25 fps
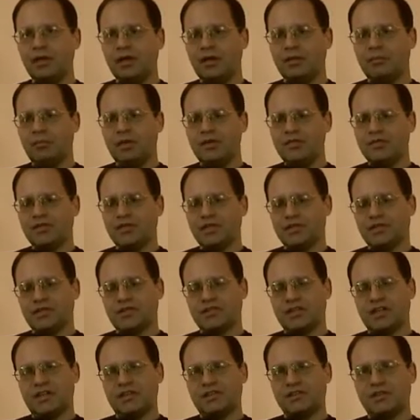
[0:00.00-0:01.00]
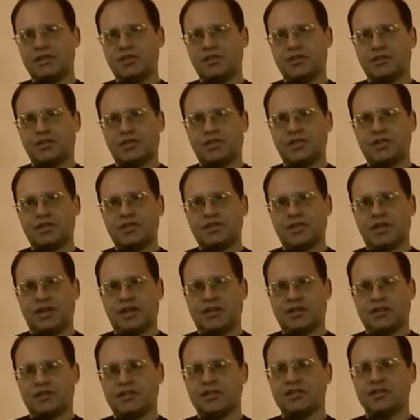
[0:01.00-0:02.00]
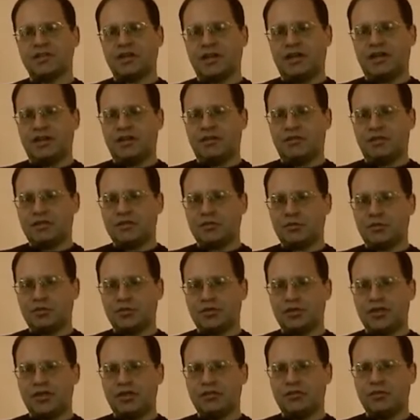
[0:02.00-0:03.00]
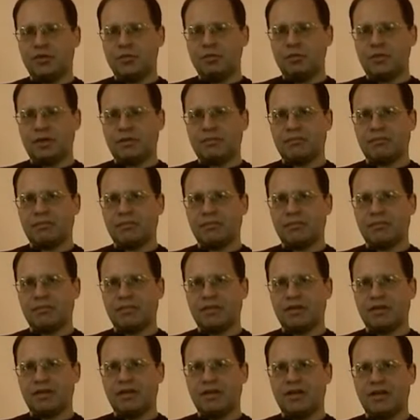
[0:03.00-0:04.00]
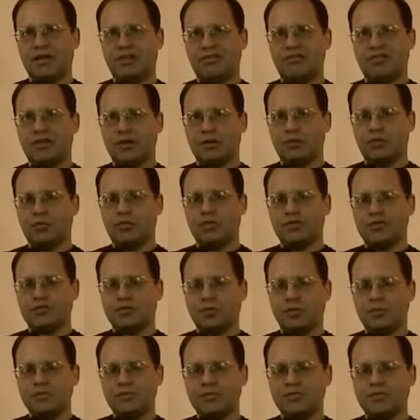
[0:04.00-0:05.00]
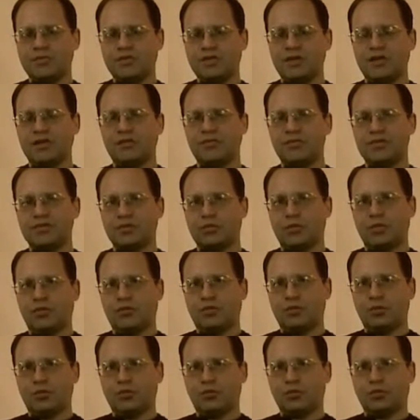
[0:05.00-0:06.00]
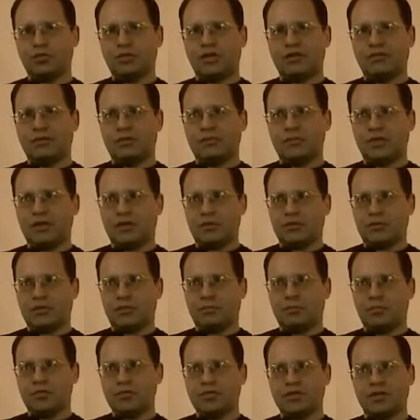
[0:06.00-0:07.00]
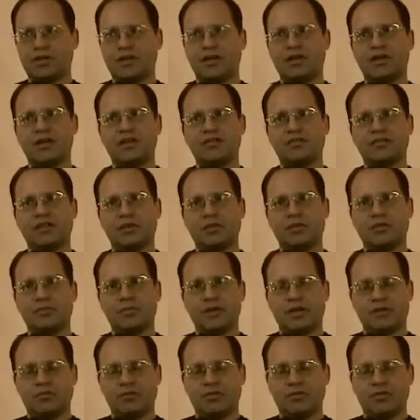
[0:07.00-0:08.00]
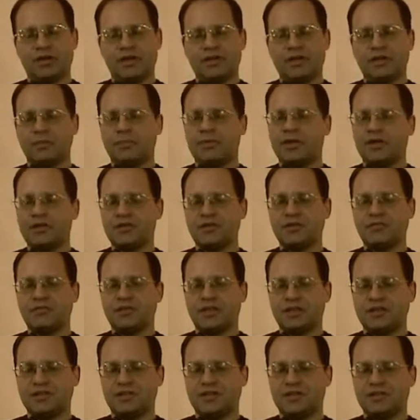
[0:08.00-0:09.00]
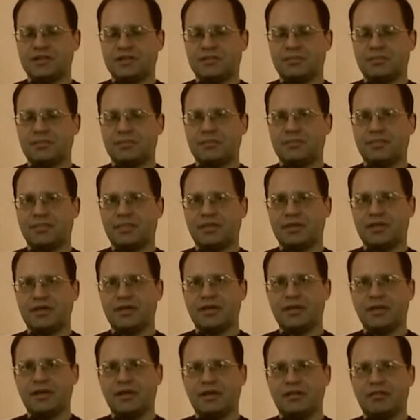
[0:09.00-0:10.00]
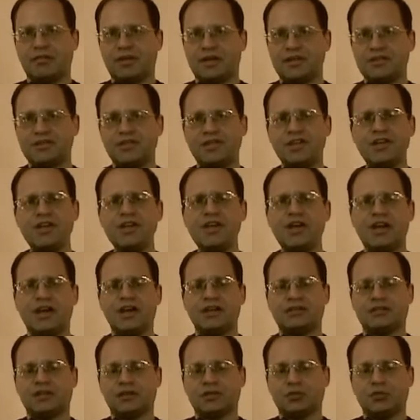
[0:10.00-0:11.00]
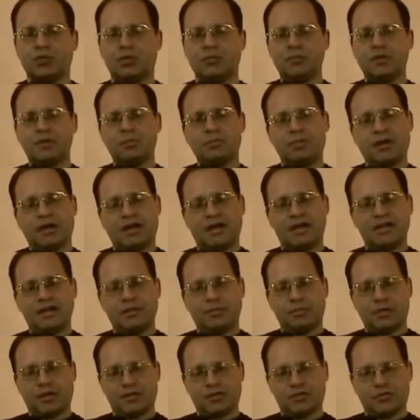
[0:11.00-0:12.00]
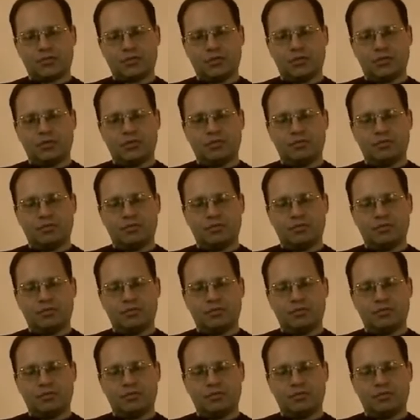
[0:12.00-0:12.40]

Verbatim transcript: Бывшие социалистические страны Центральной и Восточной Европы вернули собственность, конфискованную трудовым народом после Второй мировой войны прежним владельцам. В России этот номер пока не прошел.